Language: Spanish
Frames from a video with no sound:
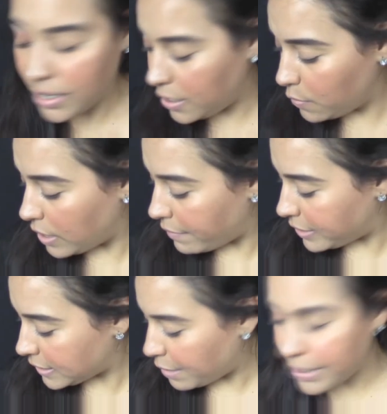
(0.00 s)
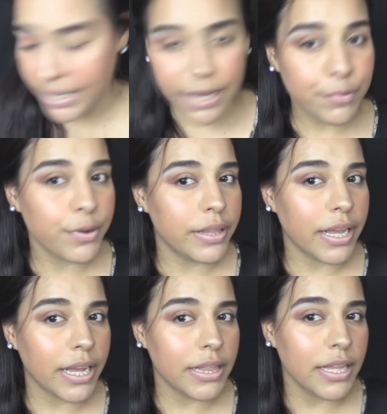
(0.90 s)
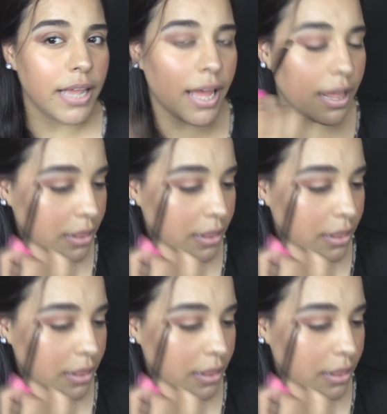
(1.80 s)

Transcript: Y una vez que apliqué poquita cantidad,